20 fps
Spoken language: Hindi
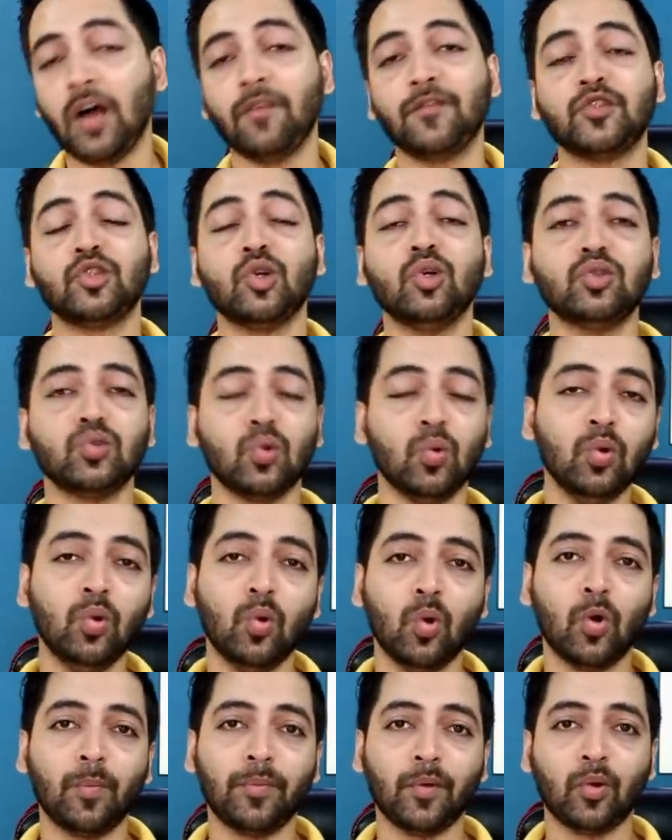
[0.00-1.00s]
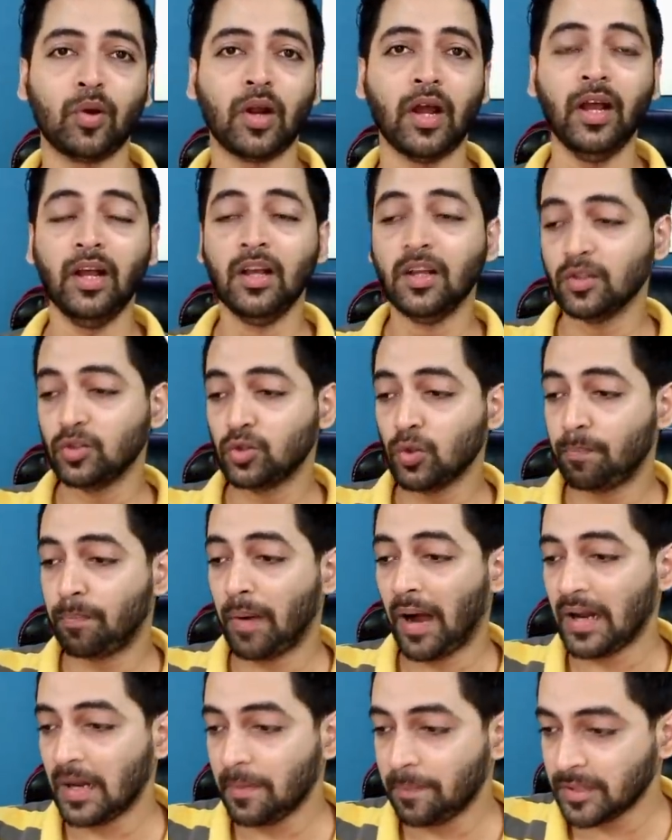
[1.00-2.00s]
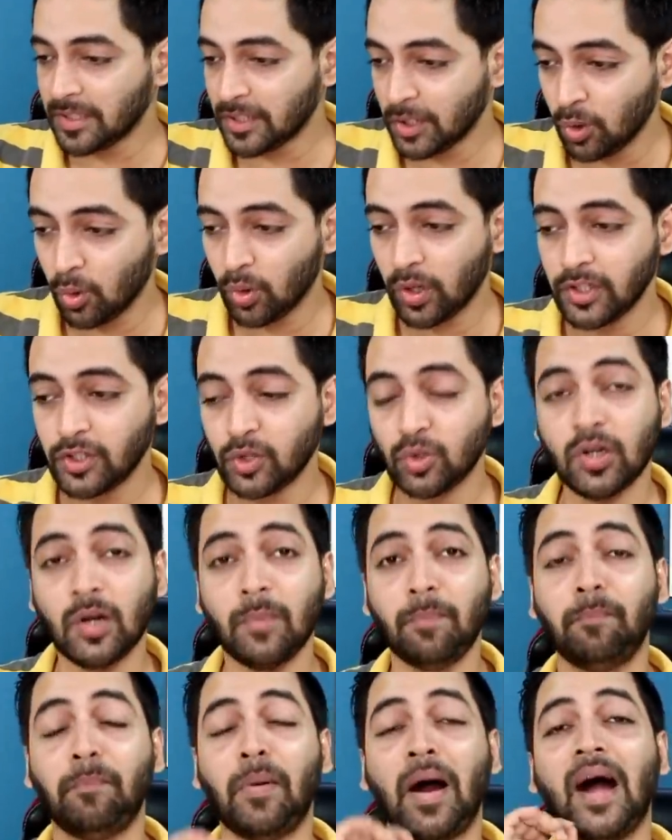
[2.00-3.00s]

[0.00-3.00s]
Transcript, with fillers: अफसोस उन लोगों पे हो रहा है जो बारह परसेंट लोग हैं जिन्होंने